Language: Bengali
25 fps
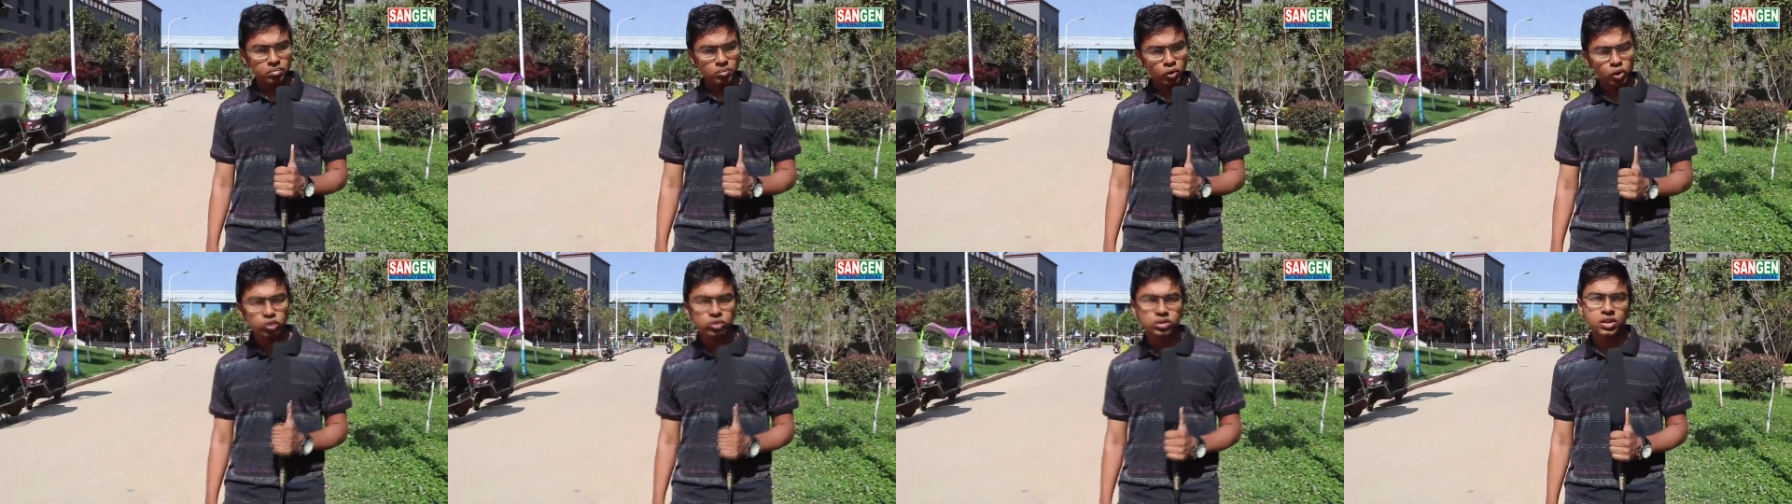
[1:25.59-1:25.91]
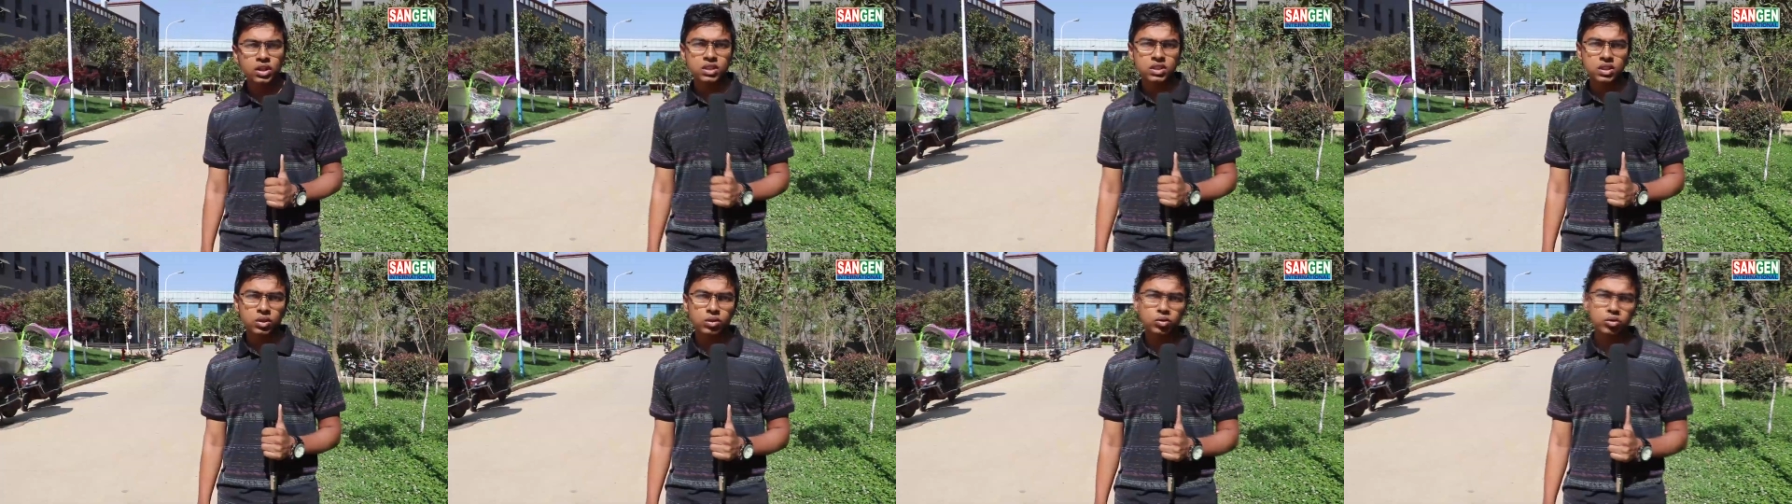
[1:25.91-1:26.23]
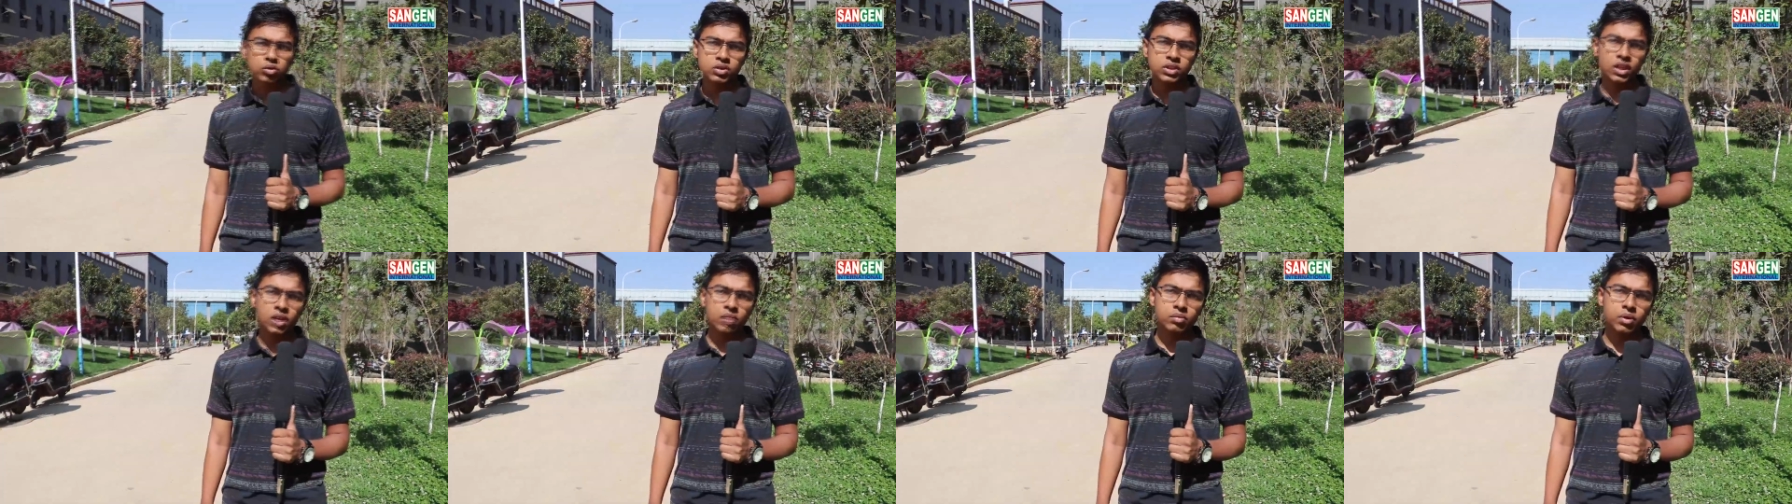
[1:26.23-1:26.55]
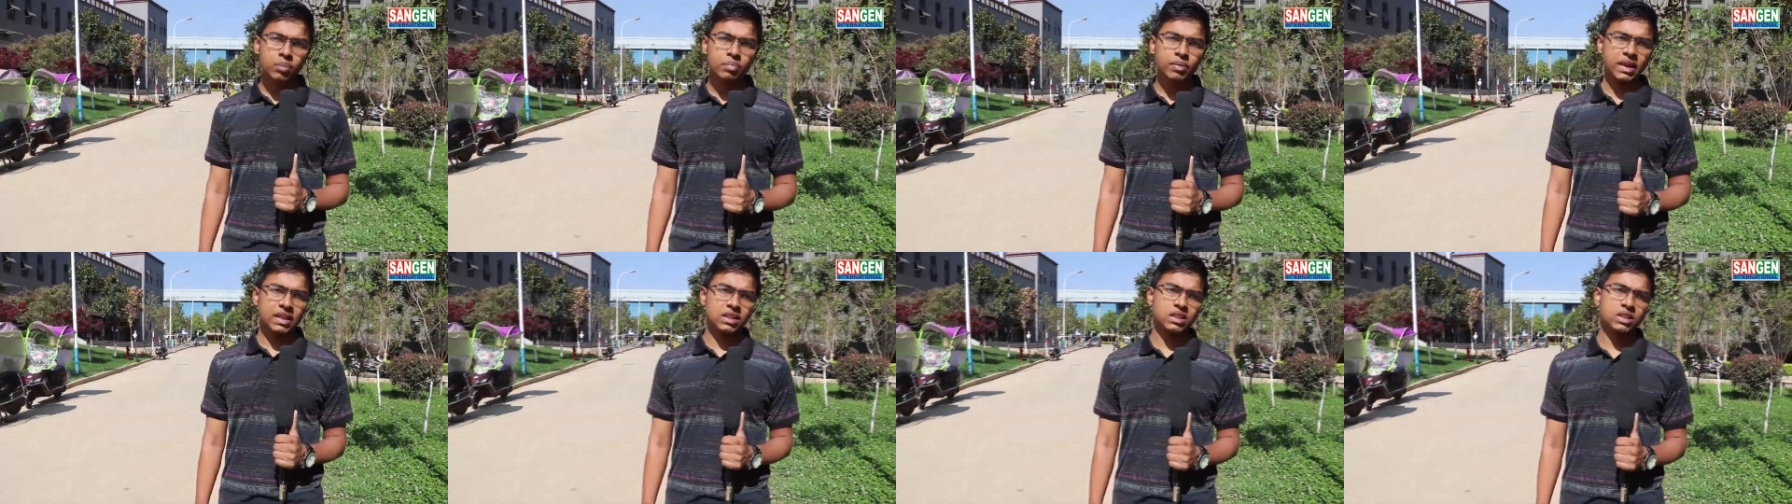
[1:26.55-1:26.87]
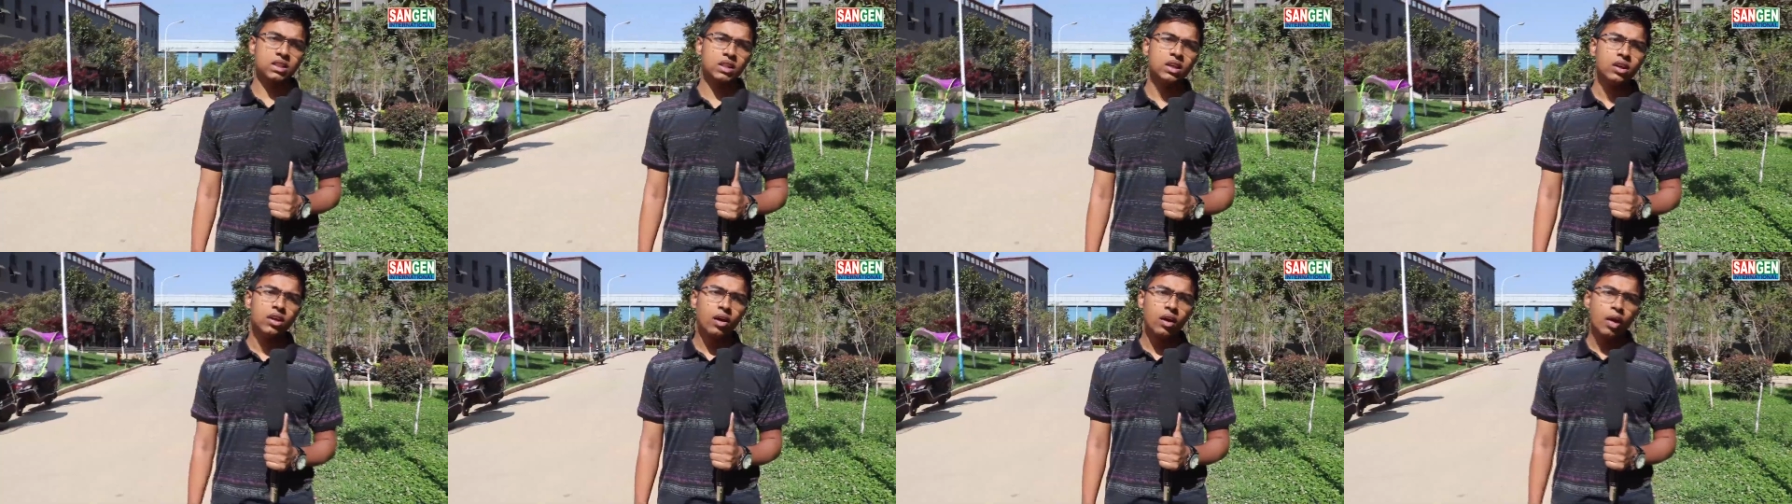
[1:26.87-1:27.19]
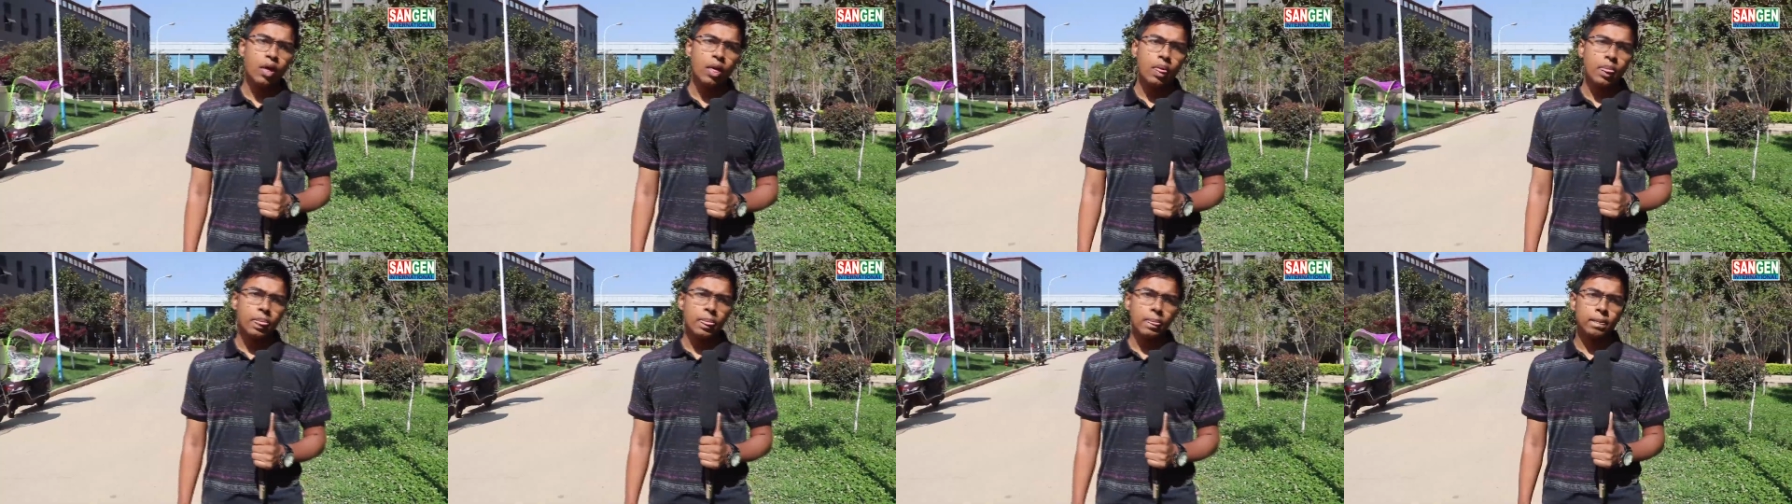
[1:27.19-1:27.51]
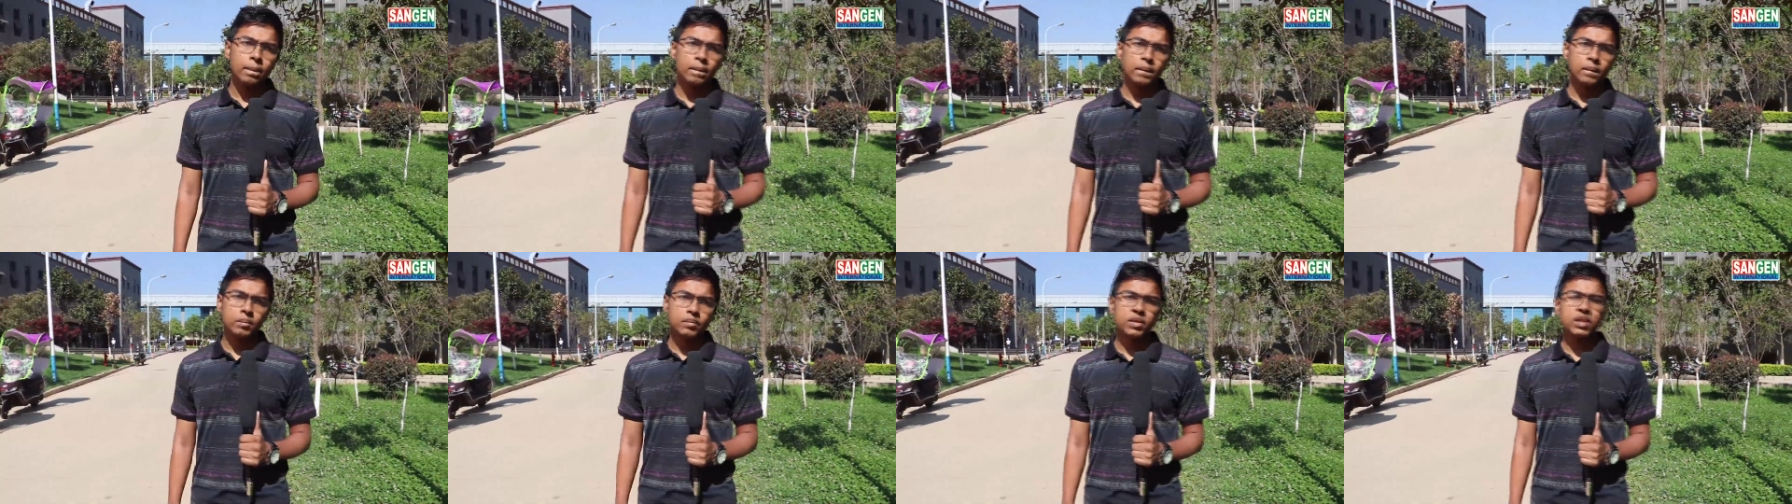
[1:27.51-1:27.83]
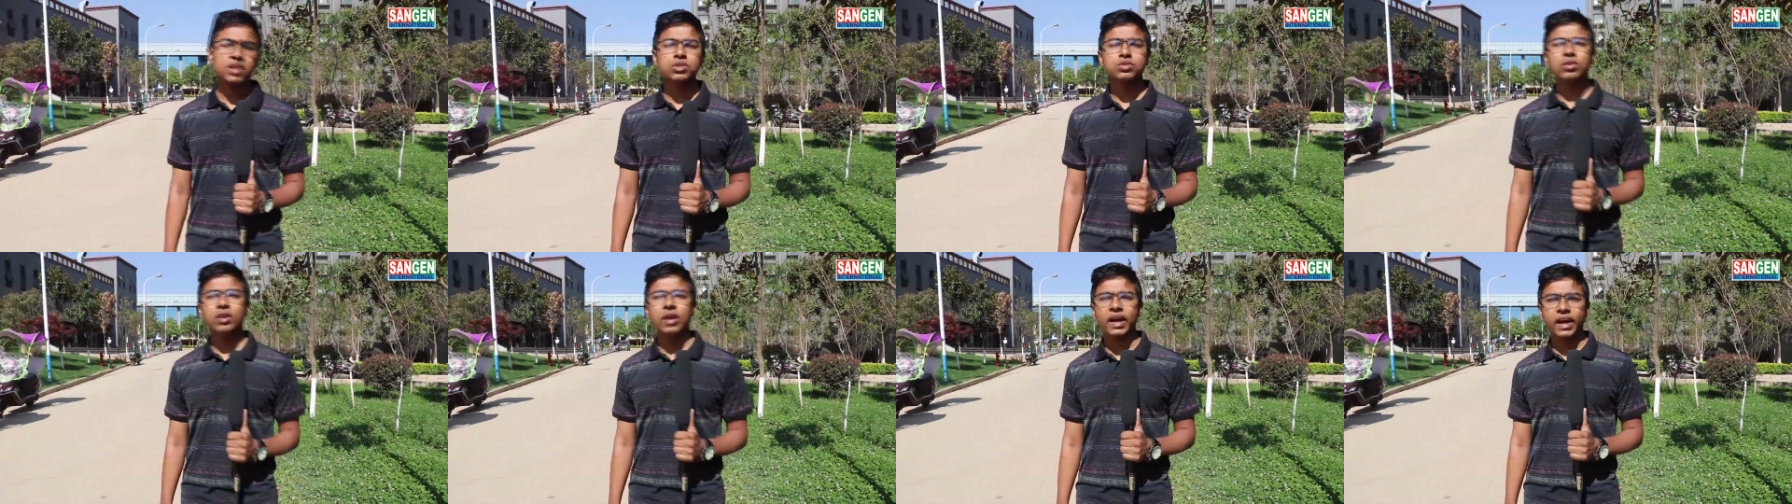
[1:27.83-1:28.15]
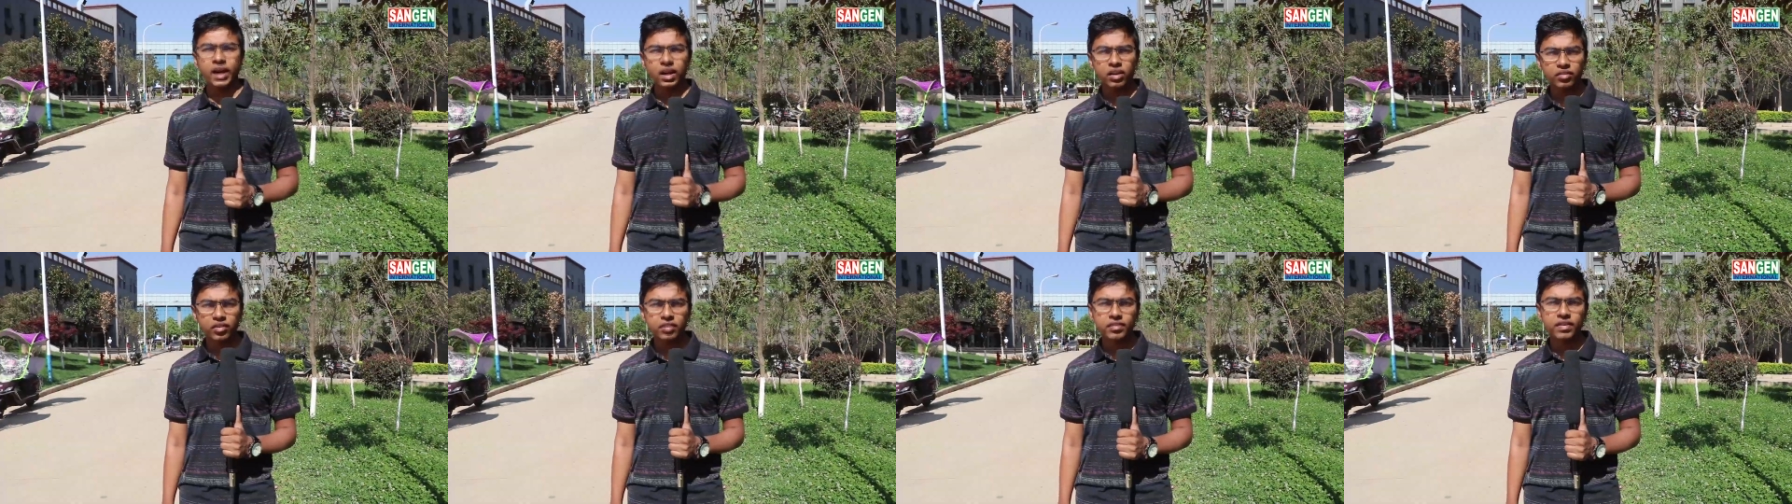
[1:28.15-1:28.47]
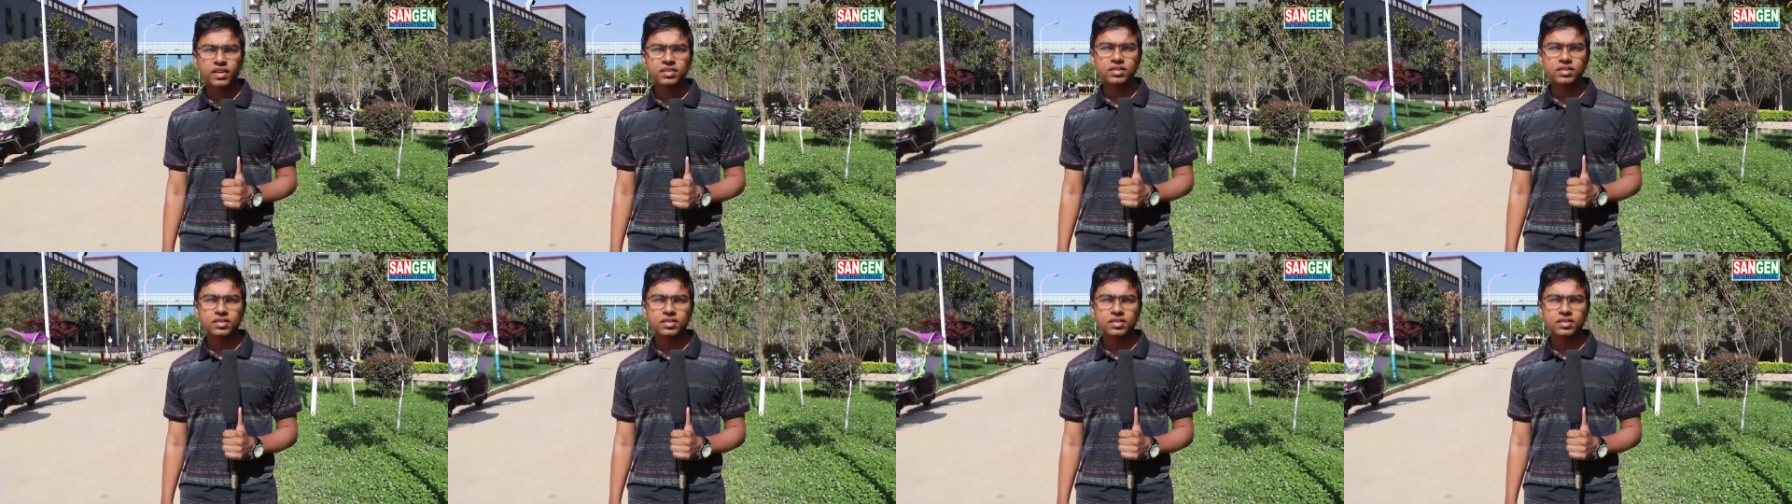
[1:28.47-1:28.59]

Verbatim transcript: প্রত্যাশা অনুযায়ী আমরা পাচ্ছি বিশেষ করে একাডেমিক